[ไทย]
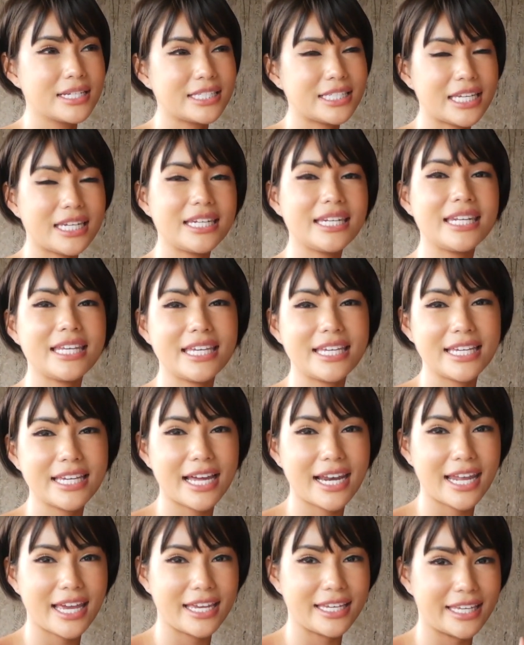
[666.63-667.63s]
ชิ้นนี้
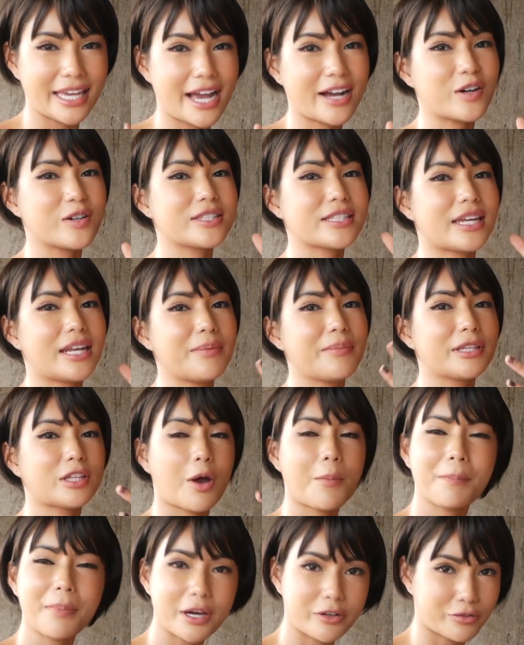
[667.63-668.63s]
อะไรอย่างเงี้ยก็จะได้ไม่
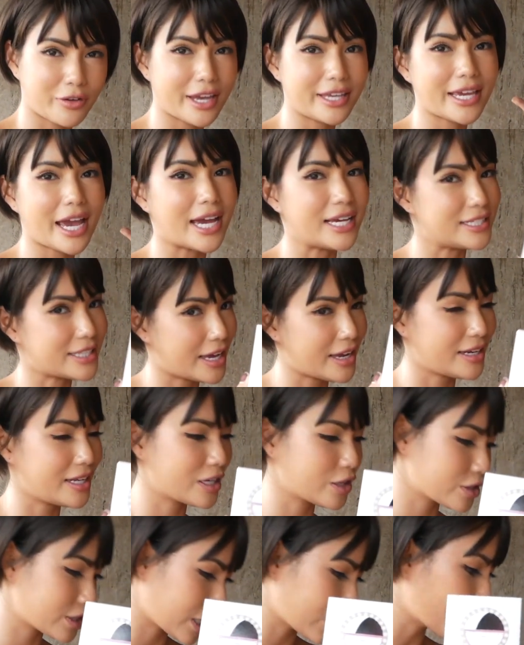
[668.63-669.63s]
ต้องเปิดไฟใหญ่ใช้อัน
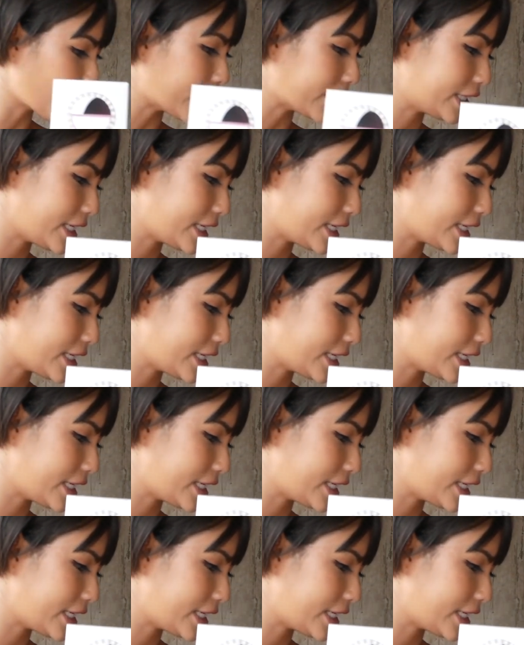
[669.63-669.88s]
นี้ก็สะดวก